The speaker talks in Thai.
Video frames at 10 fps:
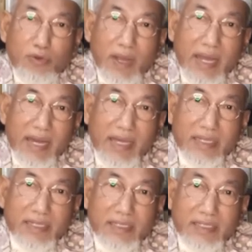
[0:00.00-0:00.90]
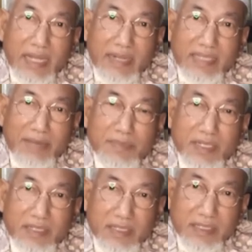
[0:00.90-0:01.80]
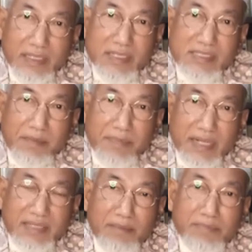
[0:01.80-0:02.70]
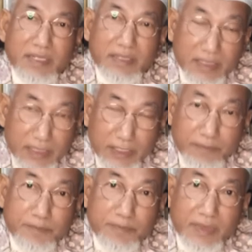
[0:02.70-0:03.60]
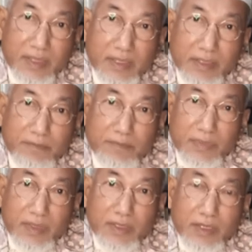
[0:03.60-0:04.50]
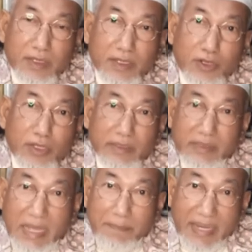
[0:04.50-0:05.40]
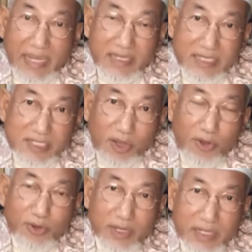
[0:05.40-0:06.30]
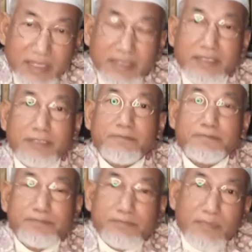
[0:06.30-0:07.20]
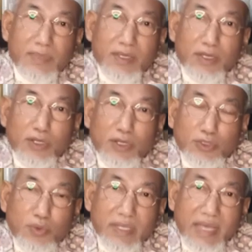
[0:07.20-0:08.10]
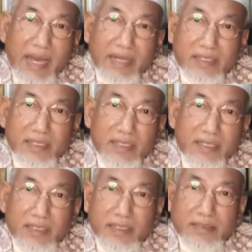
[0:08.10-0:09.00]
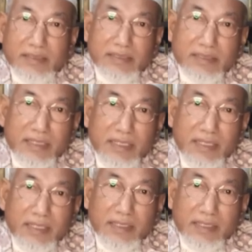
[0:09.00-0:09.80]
กว่าหลักธรรมอื่น ๆ หรือสำนักธรรมอื่น ๆ ในประเด็นที่สองก็คือทุกอย่างที่ที่